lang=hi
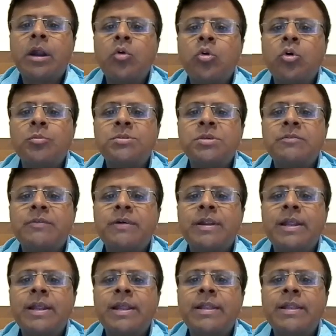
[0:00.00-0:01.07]
ग्राउंड
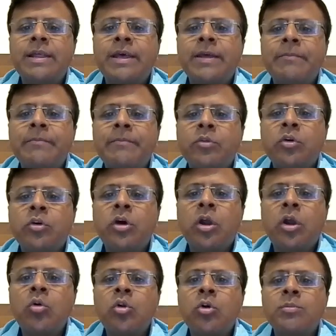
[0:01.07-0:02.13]
ऑब्जर्वर ले लेते हैं तो
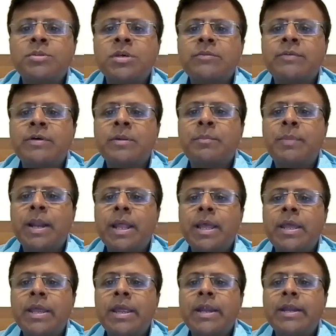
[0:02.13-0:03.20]
ग्राउंड ऑब्जर्वर
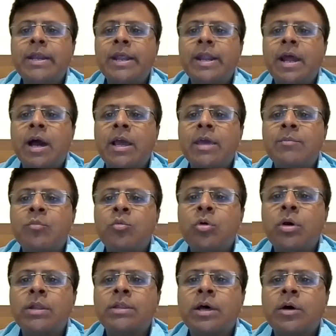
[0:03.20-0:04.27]
भले ही ये ट्रेन आगे
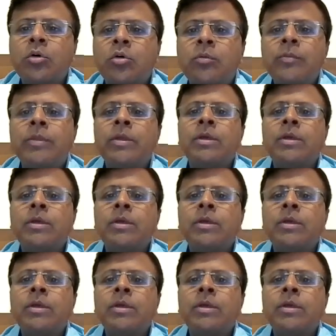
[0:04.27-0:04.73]
मूव करता हो